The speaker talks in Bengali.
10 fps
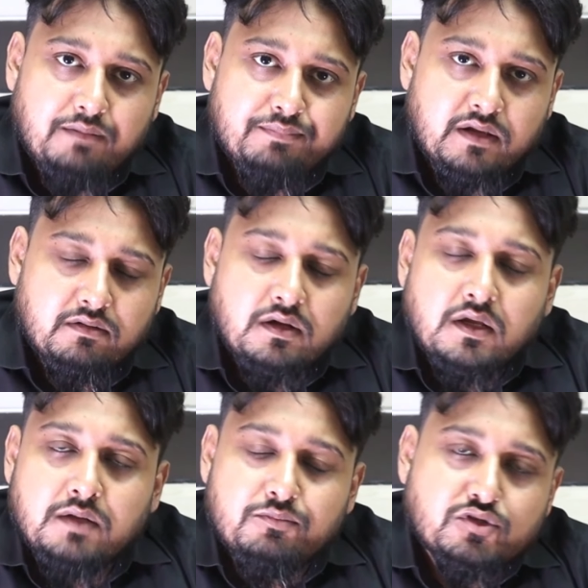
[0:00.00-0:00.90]
আপনার
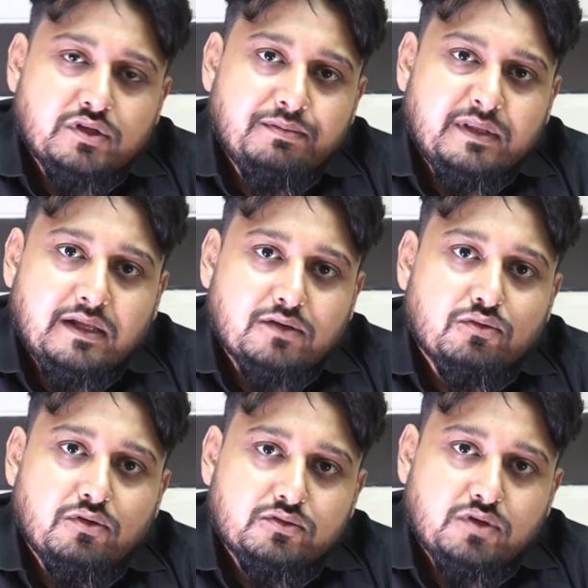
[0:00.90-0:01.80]
প্রসিদ্ধবিদ্যার
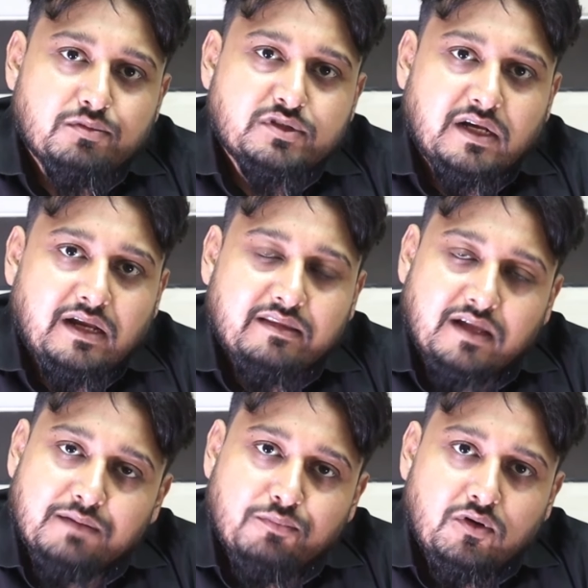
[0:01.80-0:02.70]
কোনো সমস্যা না
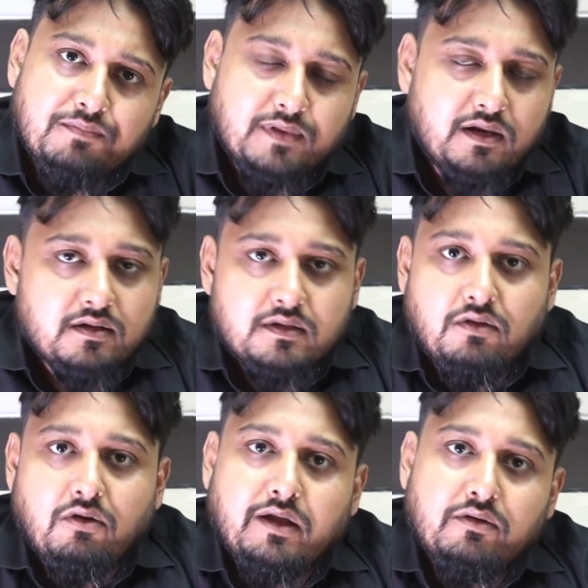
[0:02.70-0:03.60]
থাকার পরও আপনার
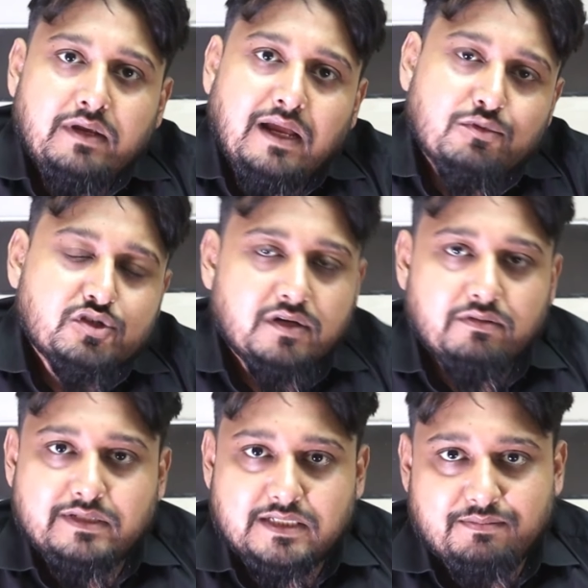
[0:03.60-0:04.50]
অকারণে অ্যাবর্শন
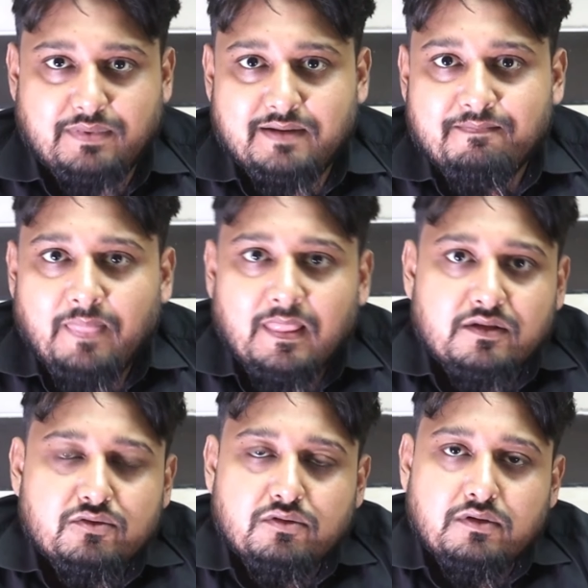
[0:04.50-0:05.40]
হয়ে যেতে পারে
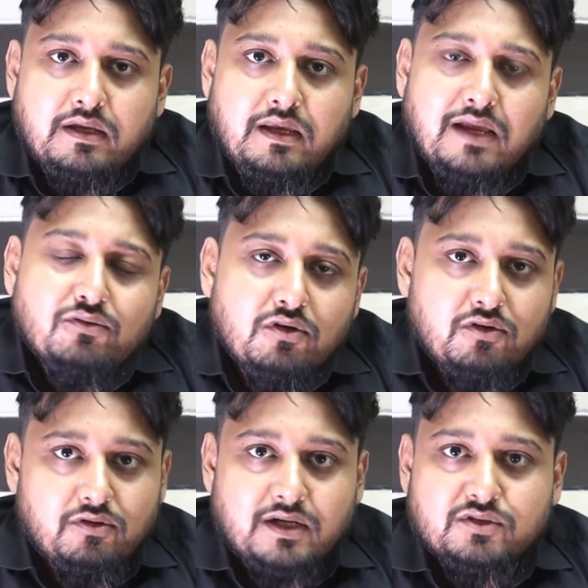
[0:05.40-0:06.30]
তো
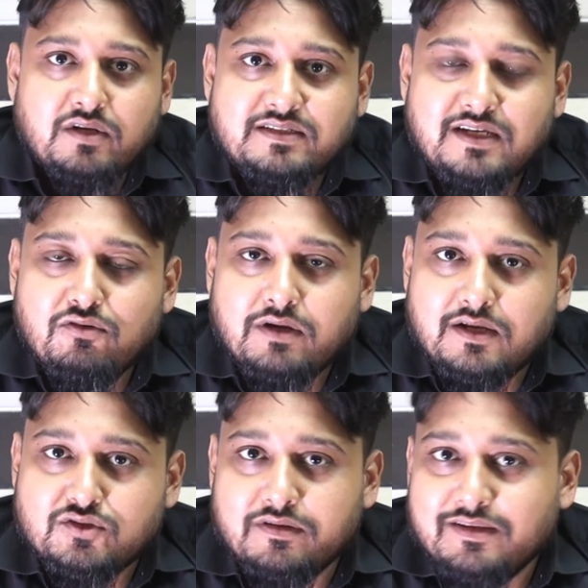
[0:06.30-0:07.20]
এগুলো আসলে যে
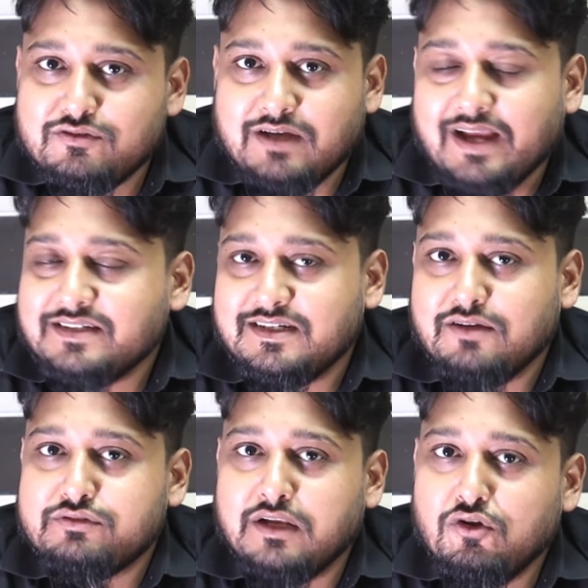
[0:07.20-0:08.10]
রোগের সন্দেহ জায়গায় সেটা
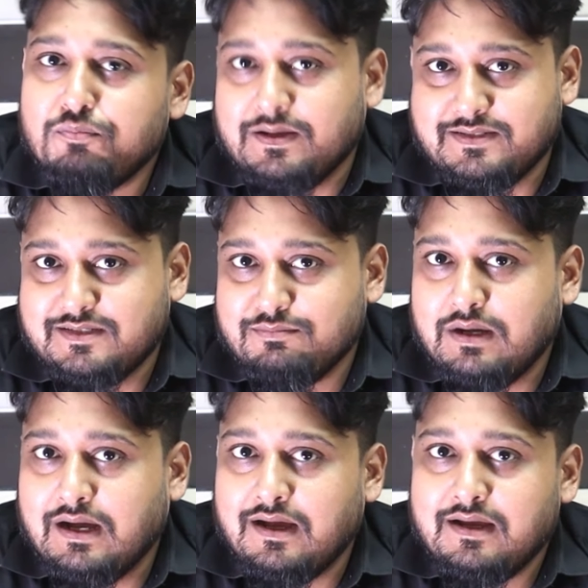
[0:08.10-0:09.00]
হচ্ছে লুপাস
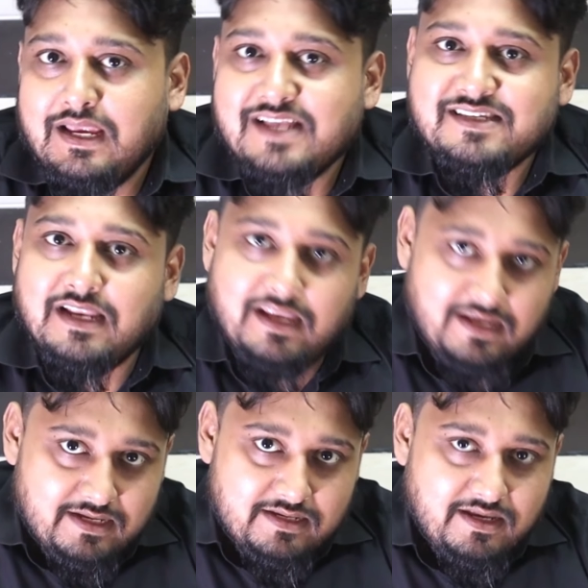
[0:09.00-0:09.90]
বা এসএলই
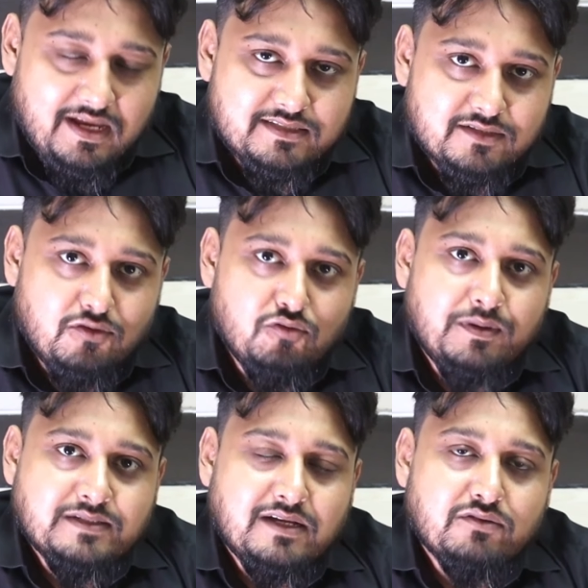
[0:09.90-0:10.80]
e, ঠিক আছে তো
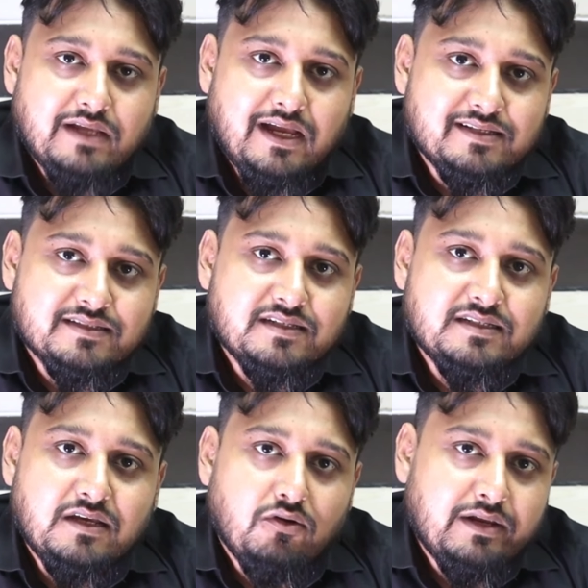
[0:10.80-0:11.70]
লুপাস এখন দেখা যাচ্ছে
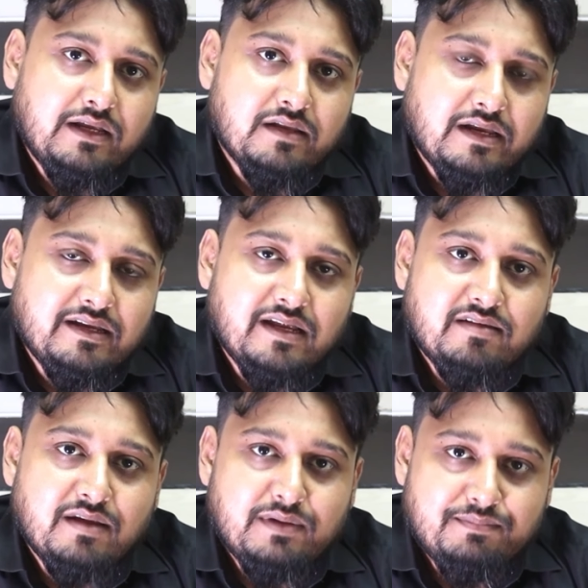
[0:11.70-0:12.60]
যে অনেক নারীর
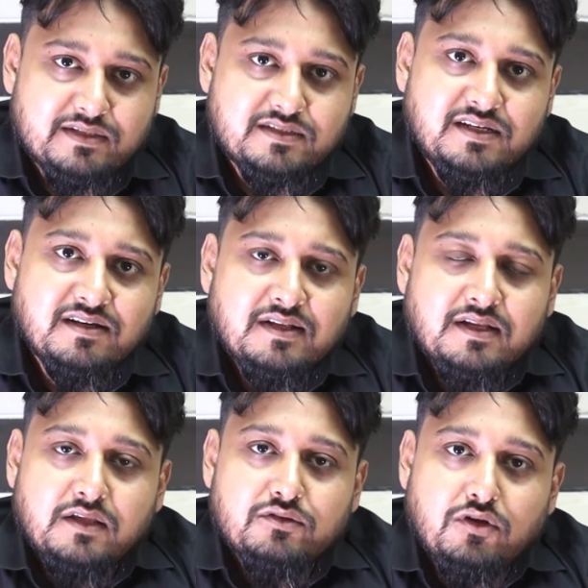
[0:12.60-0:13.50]
ক্ষেত্রে আমরা পাচ্ছি
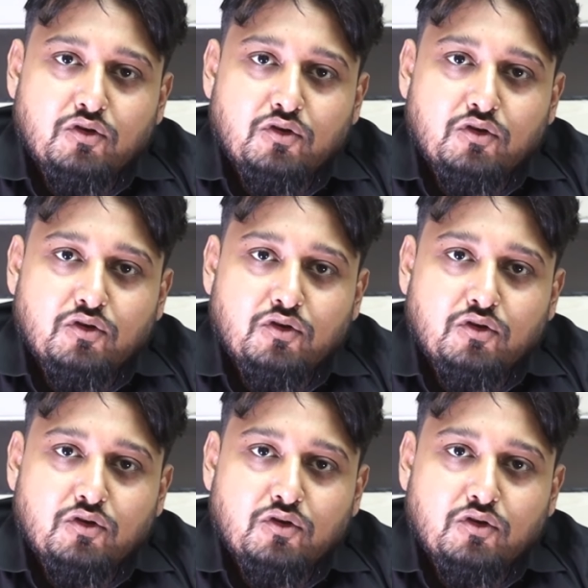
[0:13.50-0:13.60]
তো